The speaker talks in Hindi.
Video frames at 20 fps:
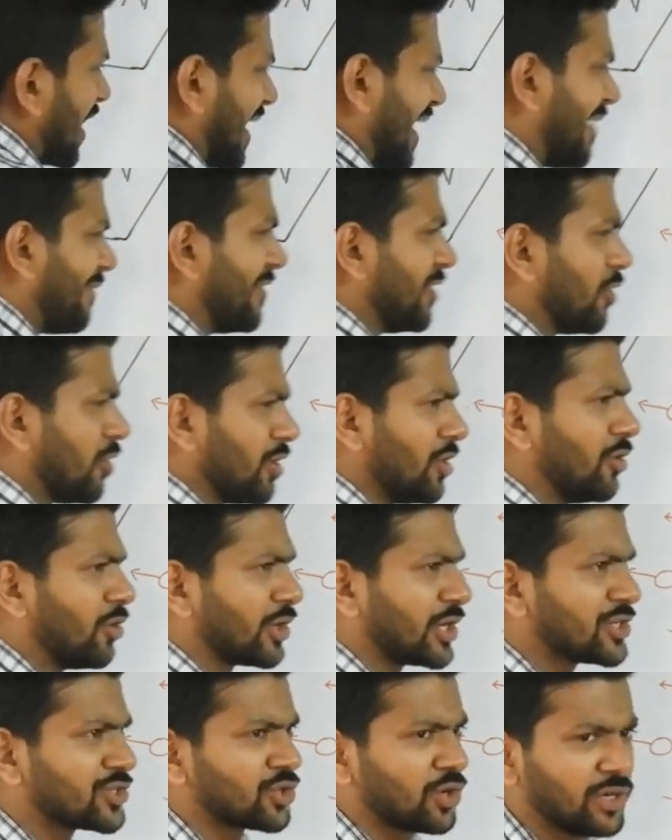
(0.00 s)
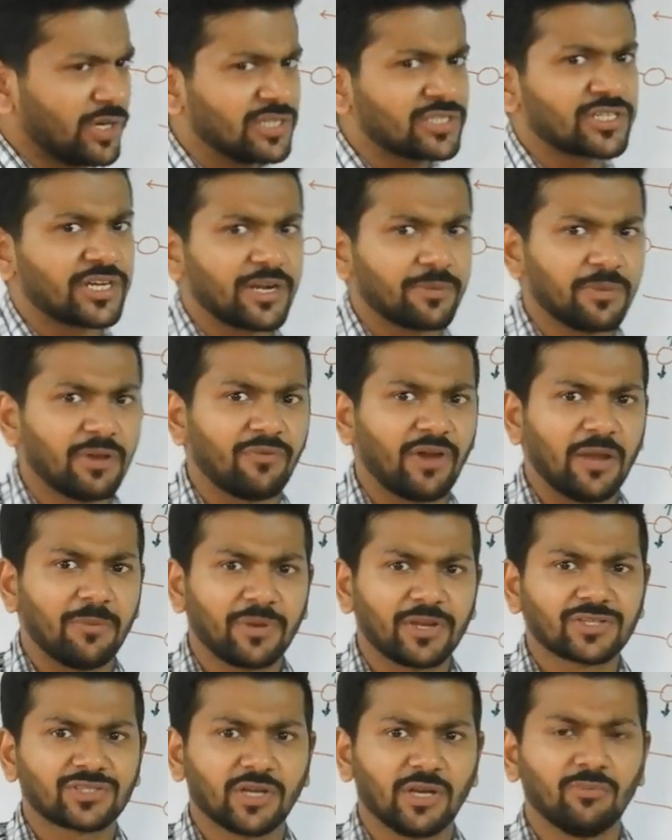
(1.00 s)
है वी ऑल नो कि सॉलिड स्टेट में
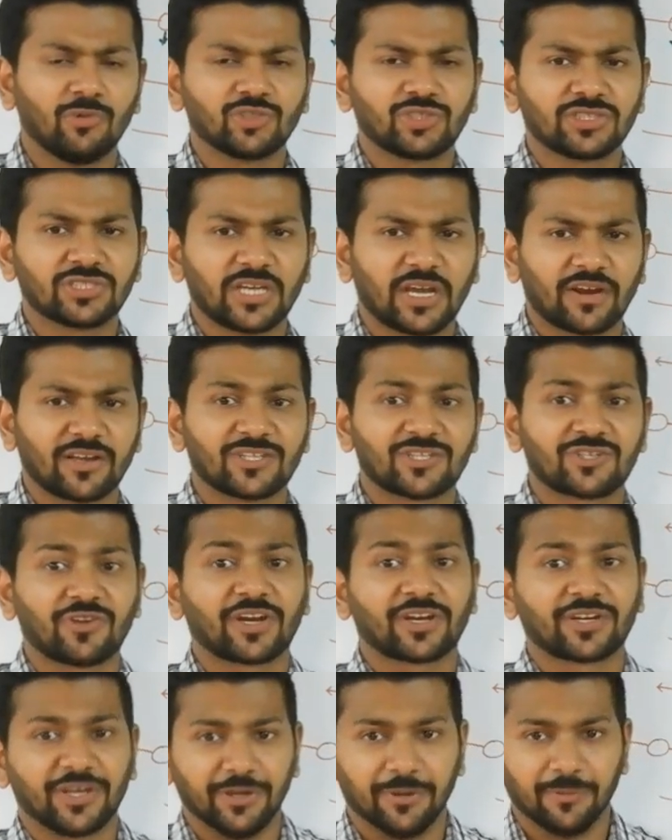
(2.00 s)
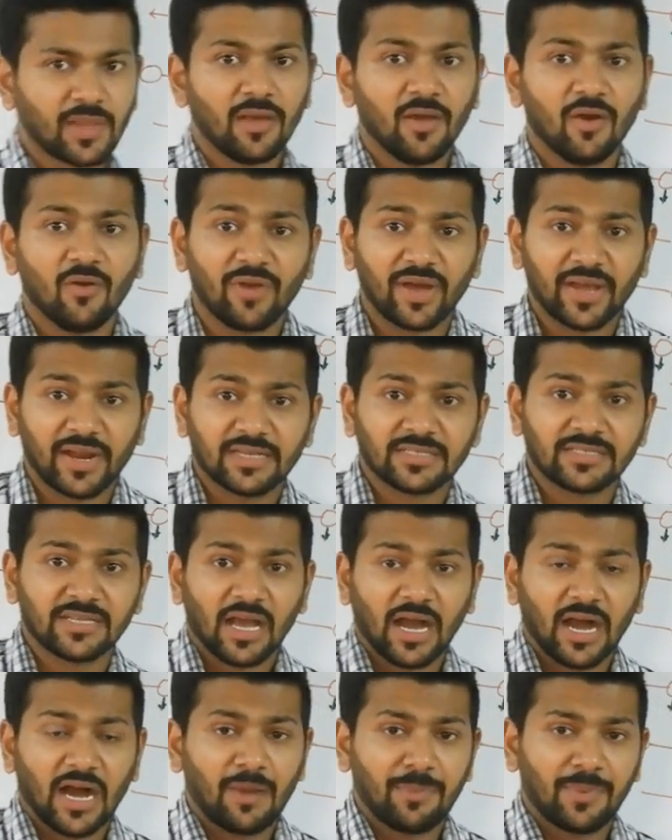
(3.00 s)
वाइब्रेशनल मोशन आर रिस्ट्रिक्टेड वेरेज
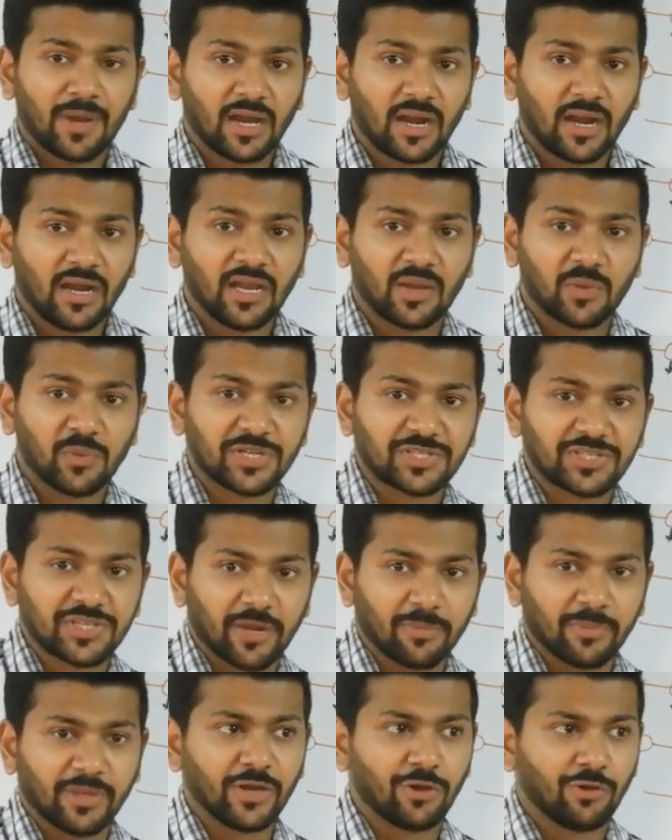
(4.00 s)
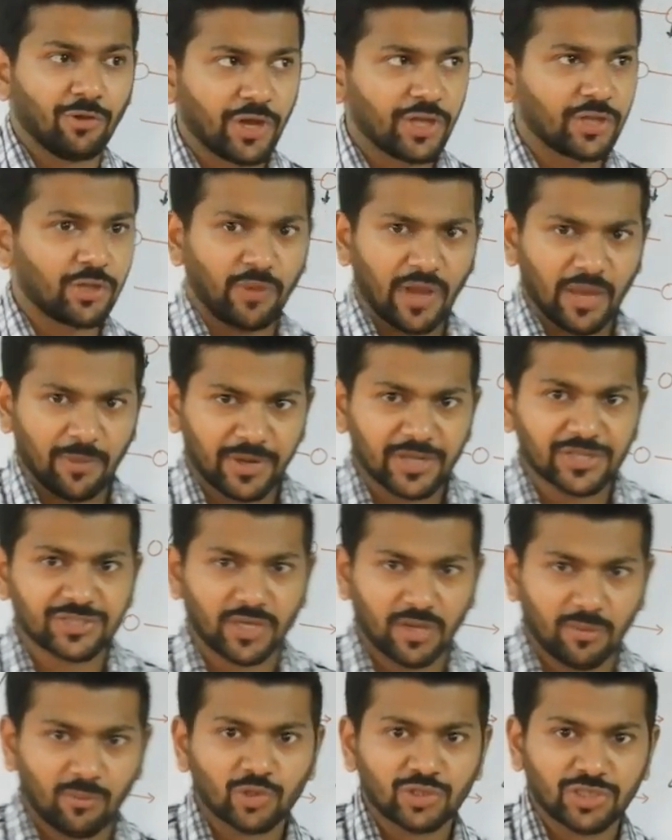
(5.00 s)
आप अगर लिक्विड स्टेट में देखोगे तो
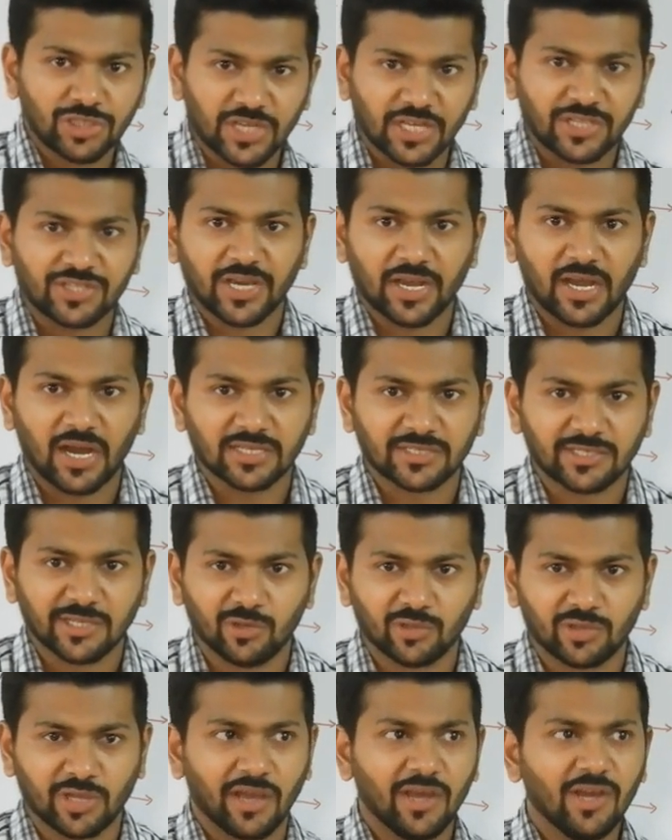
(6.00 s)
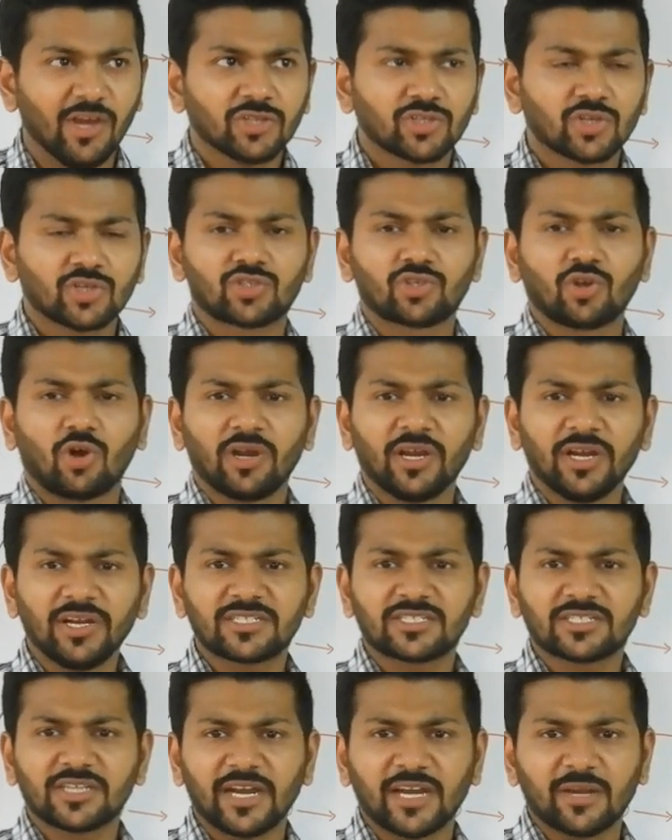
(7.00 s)
वाइब्रेशनल मोशंस अच्छे खासे होते हैं तो सॉलिड
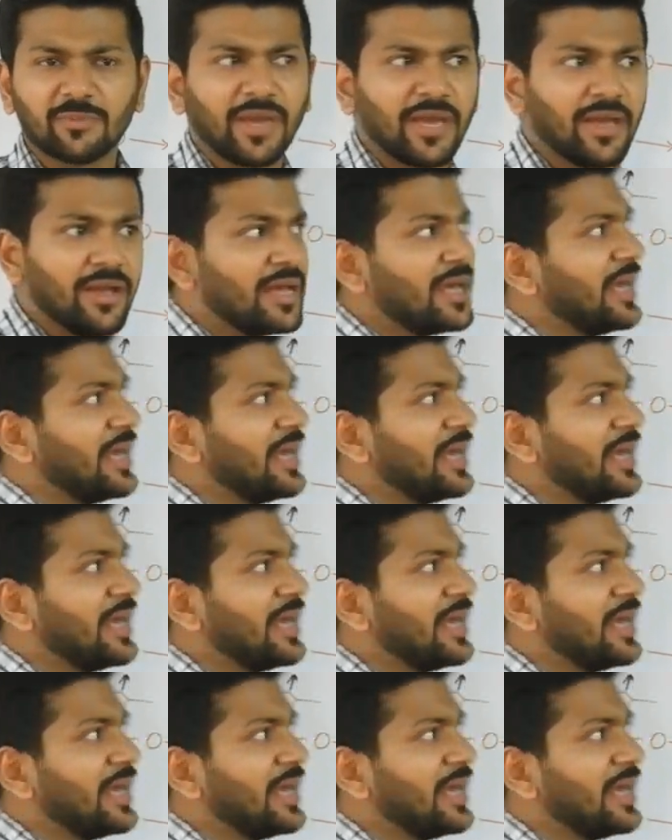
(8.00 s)
स्टेट में